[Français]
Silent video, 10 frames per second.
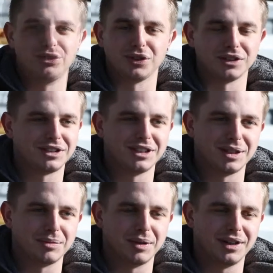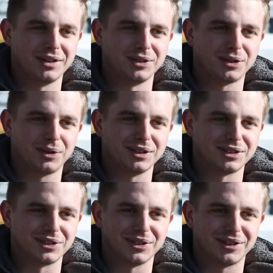Je suis resté là-bas
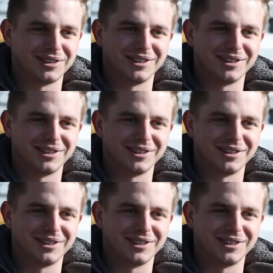3 heures